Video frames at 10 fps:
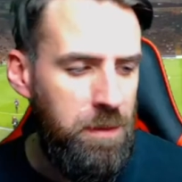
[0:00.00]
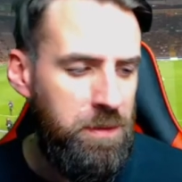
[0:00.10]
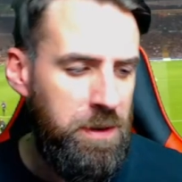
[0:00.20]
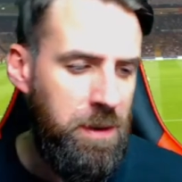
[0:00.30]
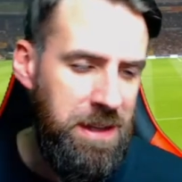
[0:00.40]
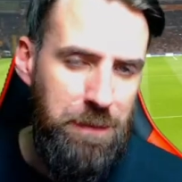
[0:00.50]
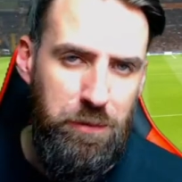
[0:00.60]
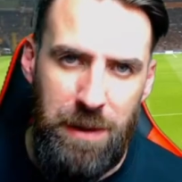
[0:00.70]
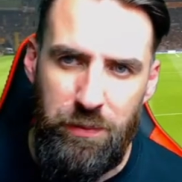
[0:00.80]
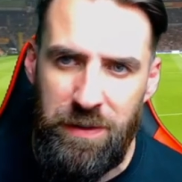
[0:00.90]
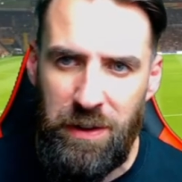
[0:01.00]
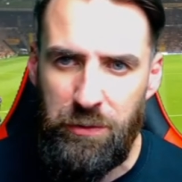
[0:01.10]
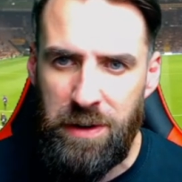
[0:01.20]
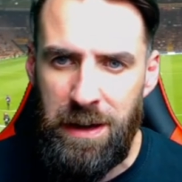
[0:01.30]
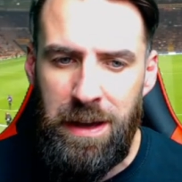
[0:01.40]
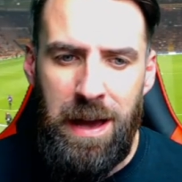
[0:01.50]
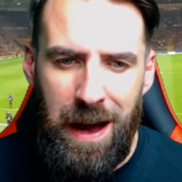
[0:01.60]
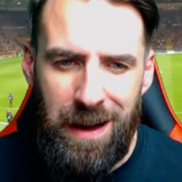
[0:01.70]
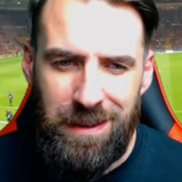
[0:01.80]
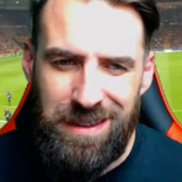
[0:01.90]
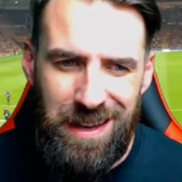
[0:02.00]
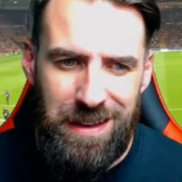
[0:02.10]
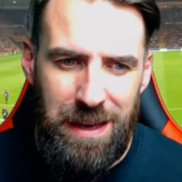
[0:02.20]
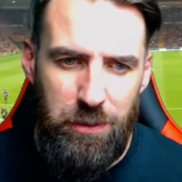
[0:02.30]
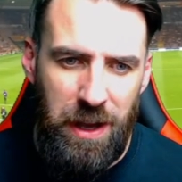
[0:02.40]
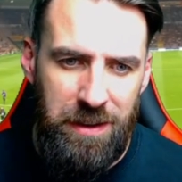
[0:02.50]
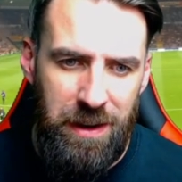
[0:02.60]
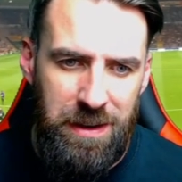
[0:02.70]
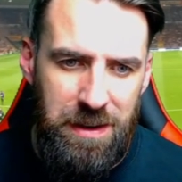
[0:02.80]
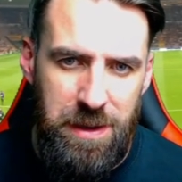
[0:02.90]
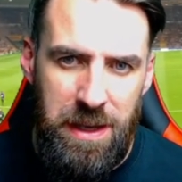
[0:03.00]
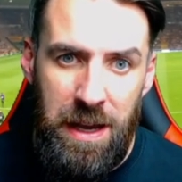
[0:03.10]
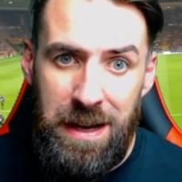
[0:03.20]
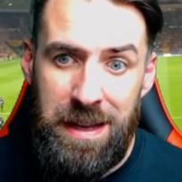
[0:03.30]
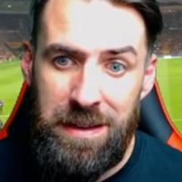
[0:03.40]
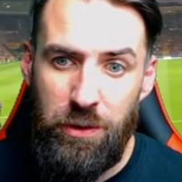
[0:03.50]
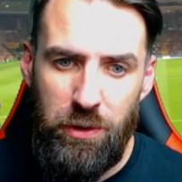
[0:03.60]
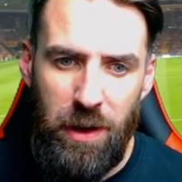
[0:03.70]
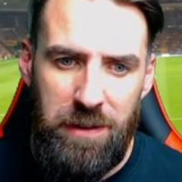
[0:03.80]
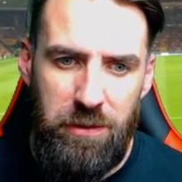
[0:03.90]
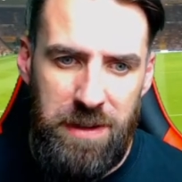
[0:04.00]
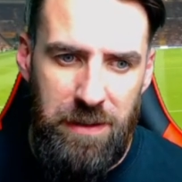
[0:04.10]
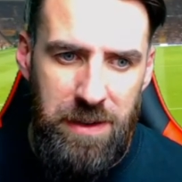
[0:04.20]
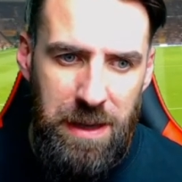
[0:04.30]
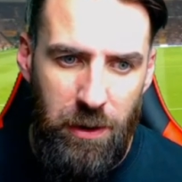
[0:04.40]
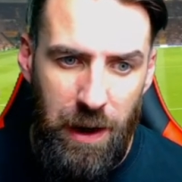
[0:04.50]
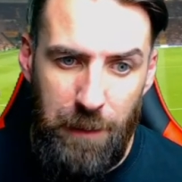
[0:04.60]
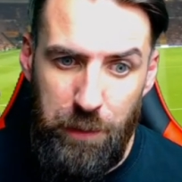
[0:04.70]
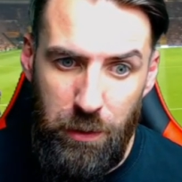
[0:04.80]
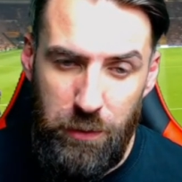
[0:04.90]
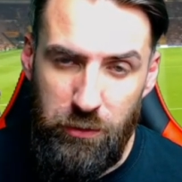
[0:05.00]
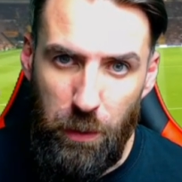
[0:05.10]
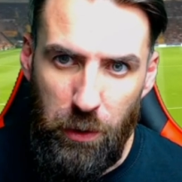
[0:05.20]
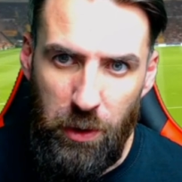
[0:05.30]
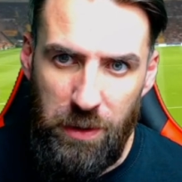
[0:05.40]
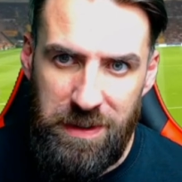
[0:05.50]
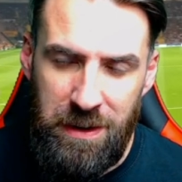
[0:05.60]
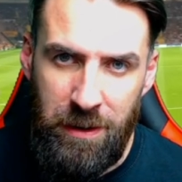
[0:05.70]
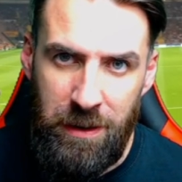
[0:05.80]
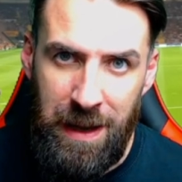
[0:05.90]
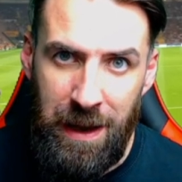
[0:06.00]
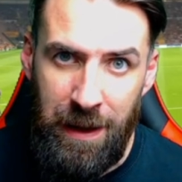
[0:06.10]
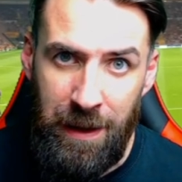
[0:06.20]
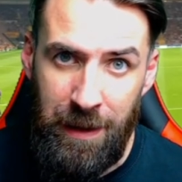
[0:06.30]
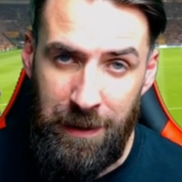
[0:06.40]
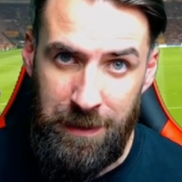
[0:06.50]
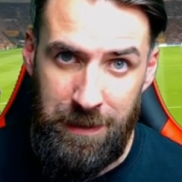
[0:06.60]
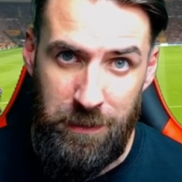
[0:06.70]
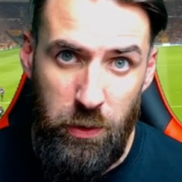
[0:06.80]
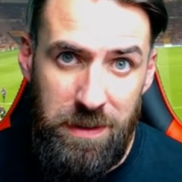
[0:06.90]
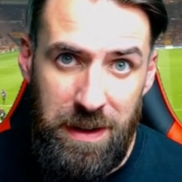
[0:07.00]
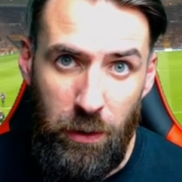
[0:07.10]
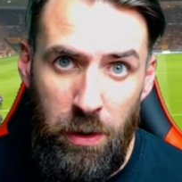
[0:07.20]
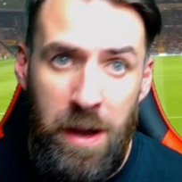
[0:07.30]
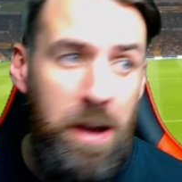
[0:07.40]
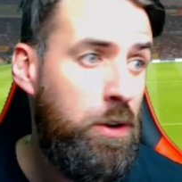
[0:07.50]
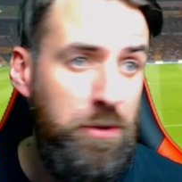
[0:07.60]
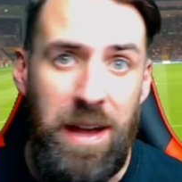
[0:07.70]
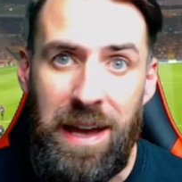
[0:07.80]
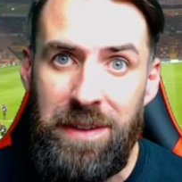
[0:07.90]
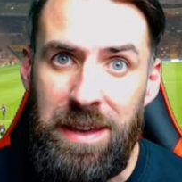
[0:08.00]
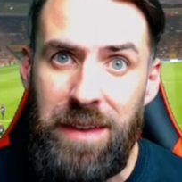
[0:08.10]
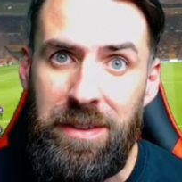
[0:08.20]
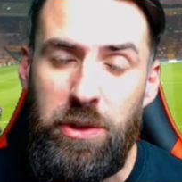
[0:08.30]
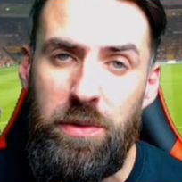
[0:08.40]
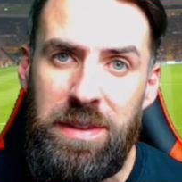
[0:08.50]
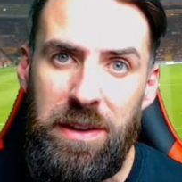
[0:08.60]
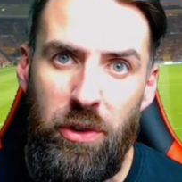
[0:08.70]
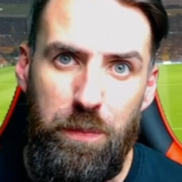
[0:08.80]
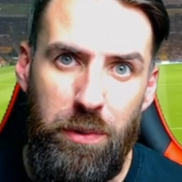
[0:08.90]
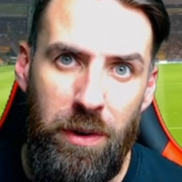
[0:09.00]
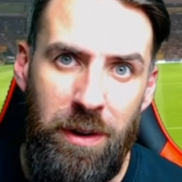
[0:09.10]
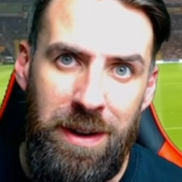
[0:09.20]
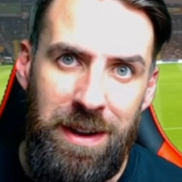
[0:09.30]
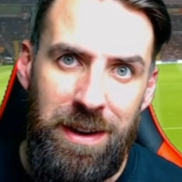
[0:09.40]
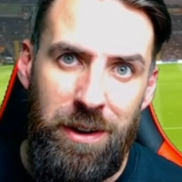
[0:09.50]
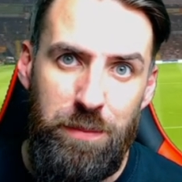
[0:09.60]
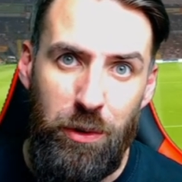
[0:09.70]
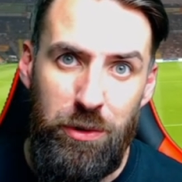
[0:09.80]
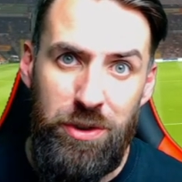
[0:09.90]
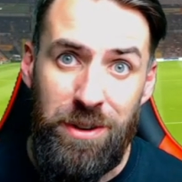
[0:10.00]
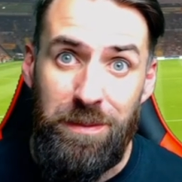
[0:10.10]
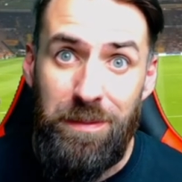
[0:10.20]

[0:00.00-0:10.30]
Et puis, le mec, il a plus qu'à pousser. En tout cas, un très très bon gardien, les amis. Les autres résultats, évidemment, un peu surprenants, c'est euh, la 2-0. Quand on est arrivé, il y avait 2-0 pour Bruges.